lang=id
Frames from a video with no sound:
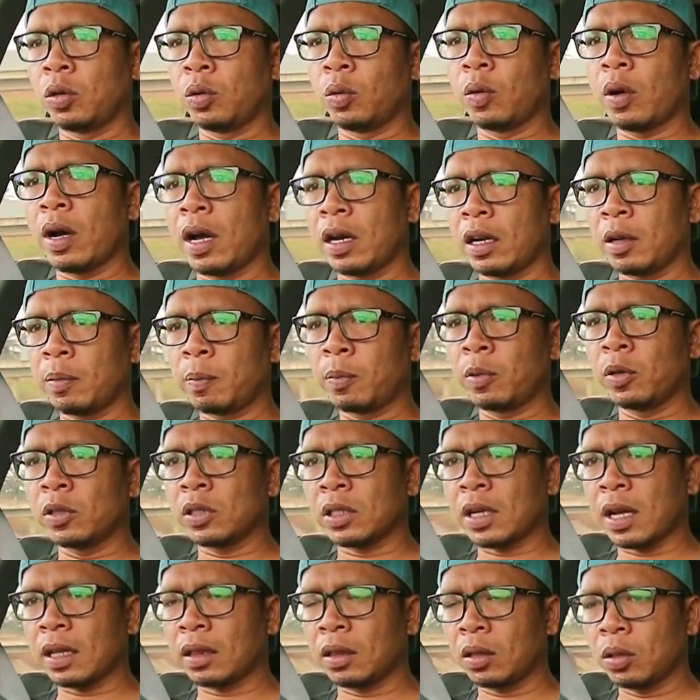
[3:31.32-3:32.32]
2001
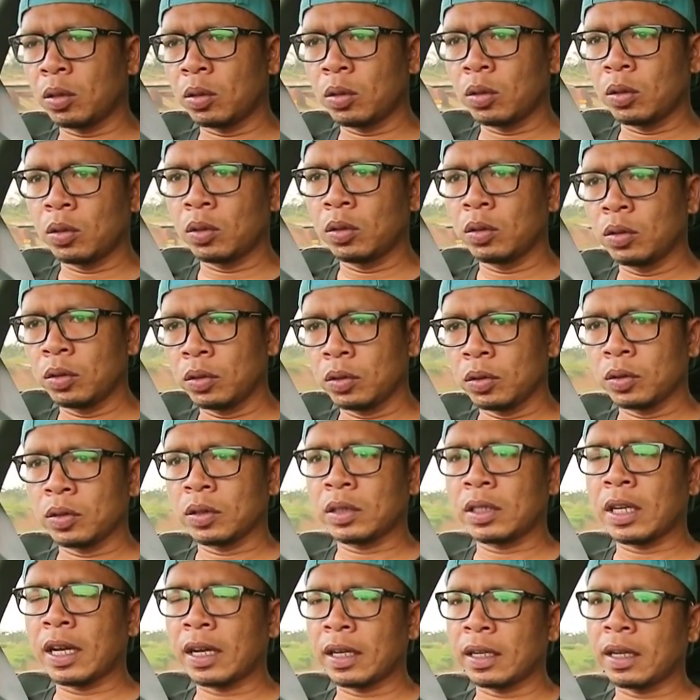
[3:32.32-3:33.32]

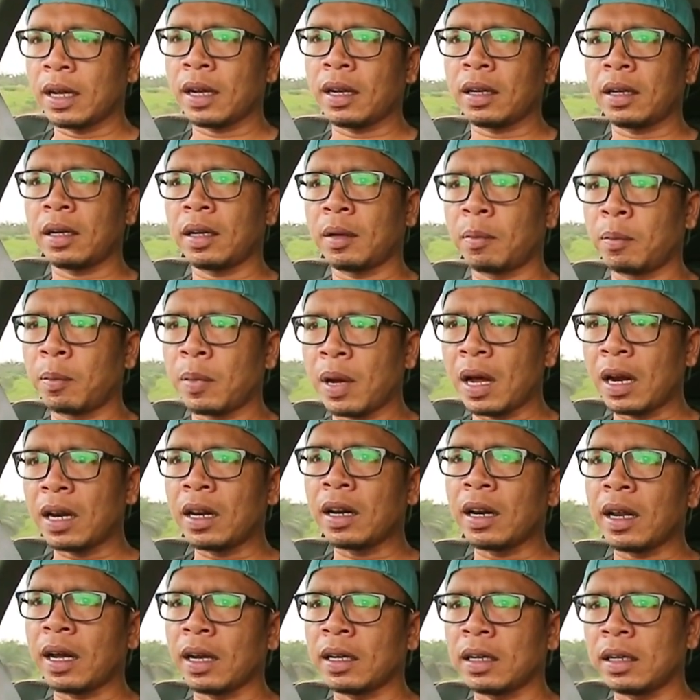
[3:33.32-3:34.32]
saya
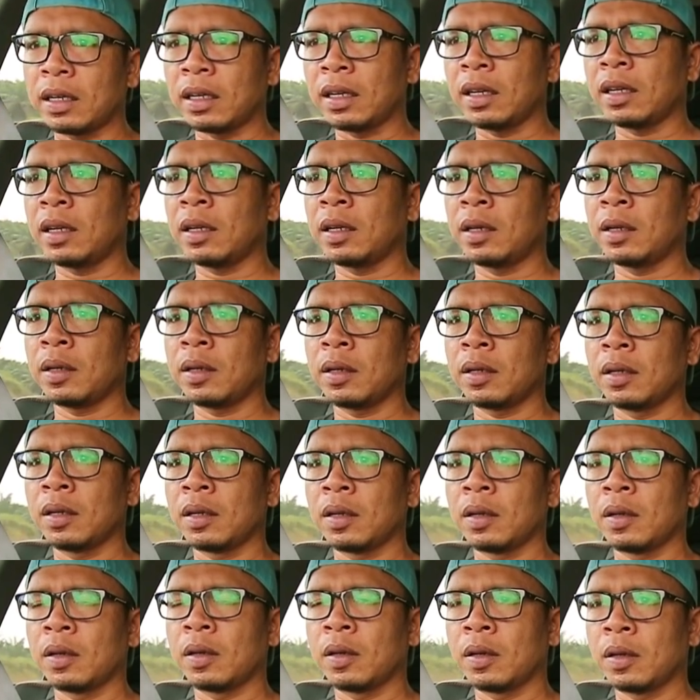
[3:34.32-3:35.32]
kembali lagi
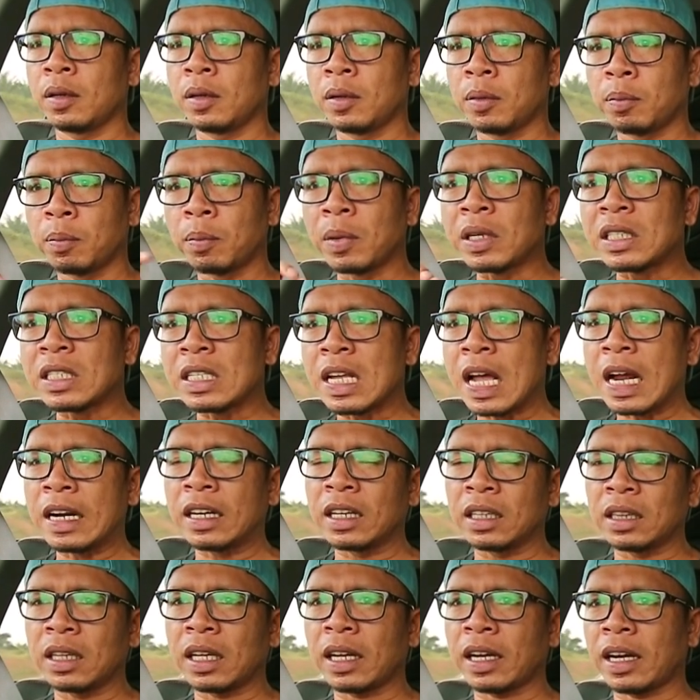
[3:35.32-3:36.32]

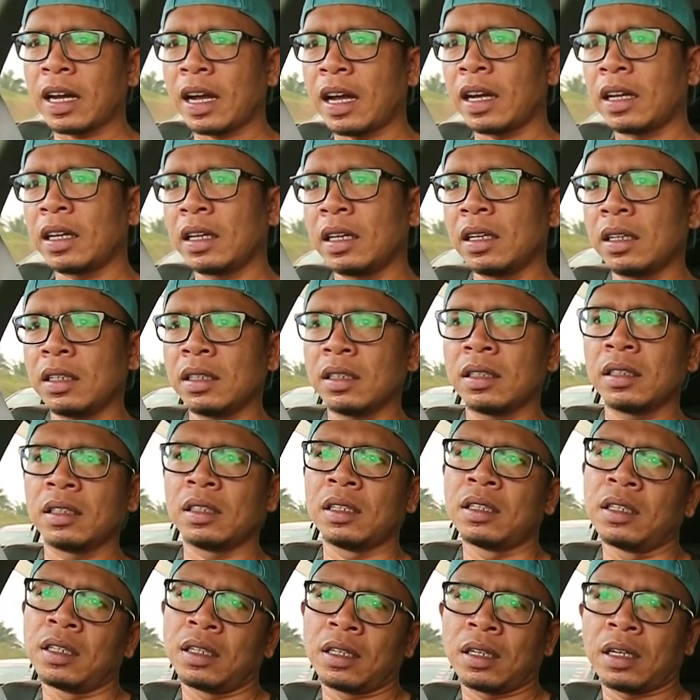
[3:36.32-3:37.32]
menjadi TKI
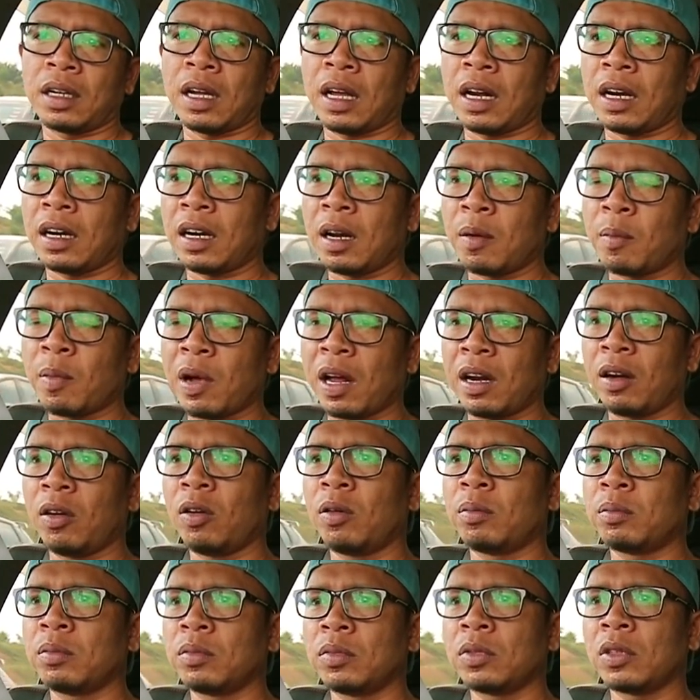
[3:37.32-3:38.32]
karena
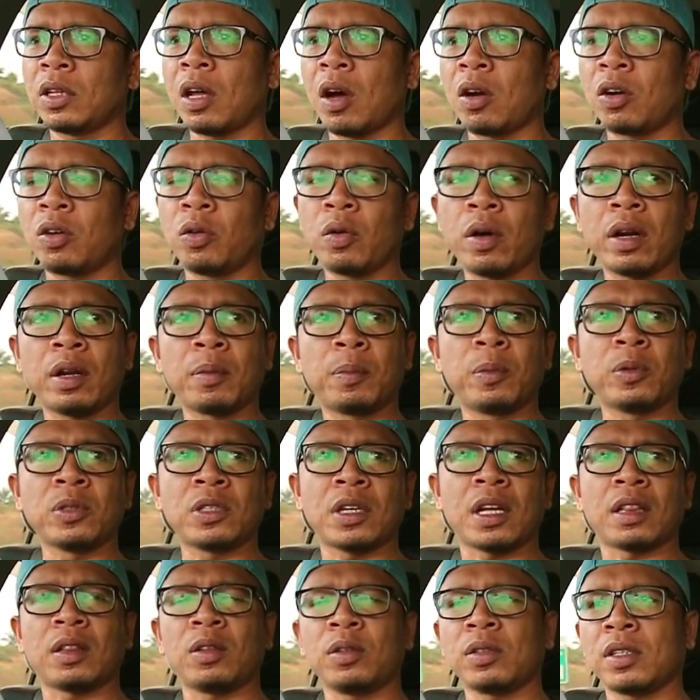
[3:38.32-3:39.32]
maklum tahun
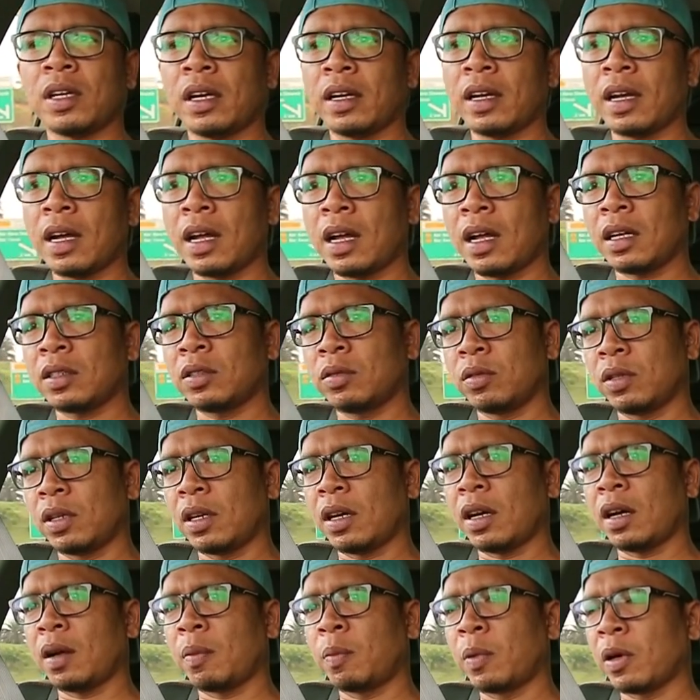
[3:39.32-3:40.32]
2001 saya
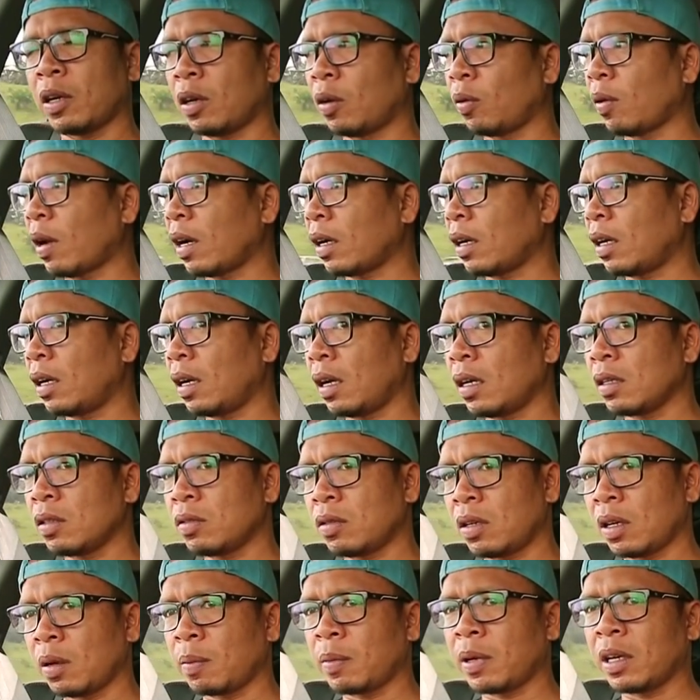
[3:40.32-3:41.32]
sudah berkeluarga,
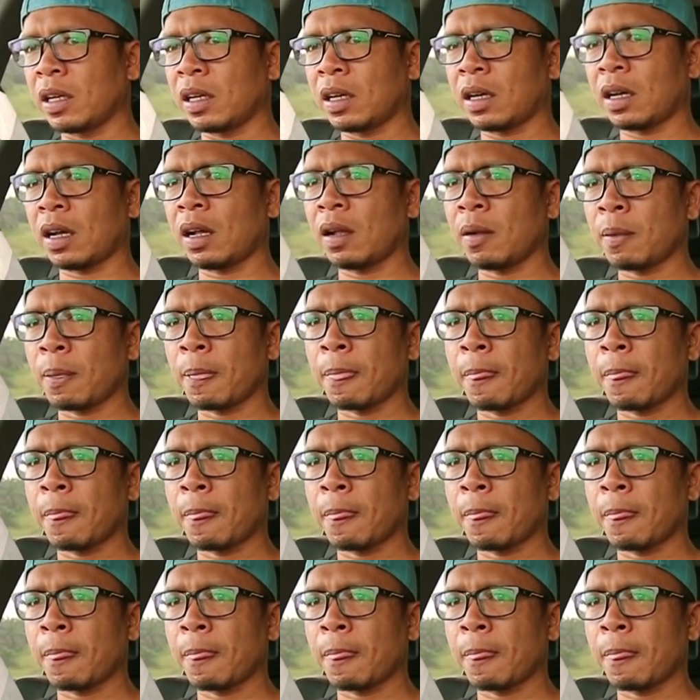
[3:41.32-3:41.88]
sudah menikah